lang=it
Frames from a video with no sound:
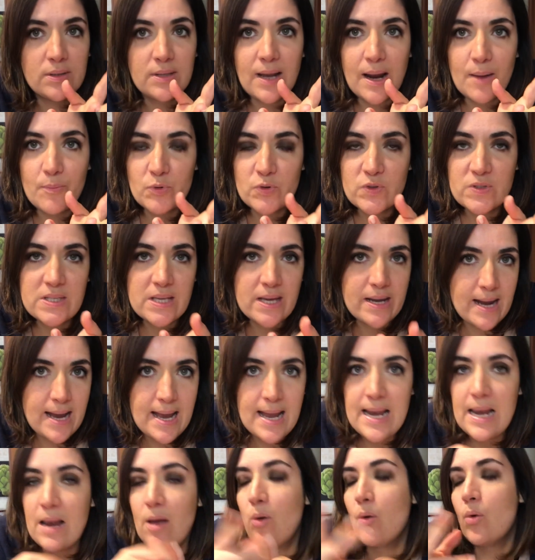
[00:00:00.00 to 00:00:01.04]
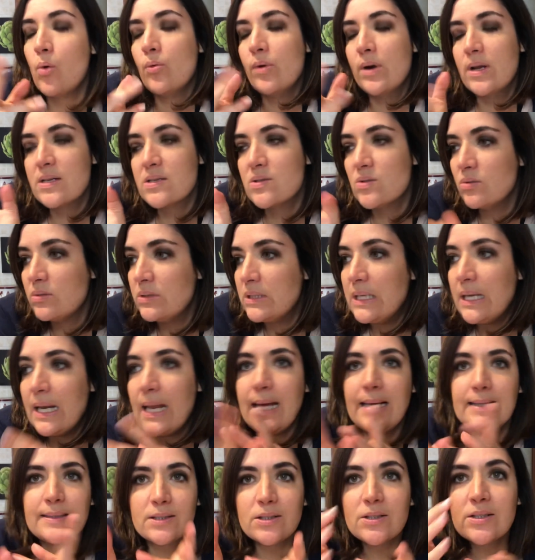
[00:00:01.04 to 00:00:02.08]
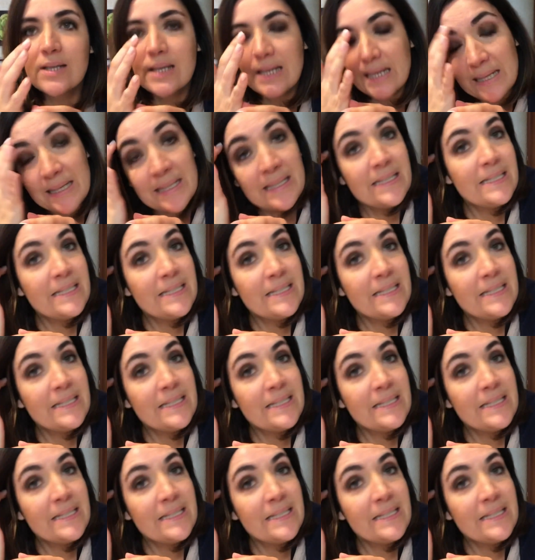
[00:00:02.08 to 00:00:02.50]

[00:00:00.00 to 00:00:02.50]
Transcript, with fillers: della mozzarella o con una sottiletta ok eh,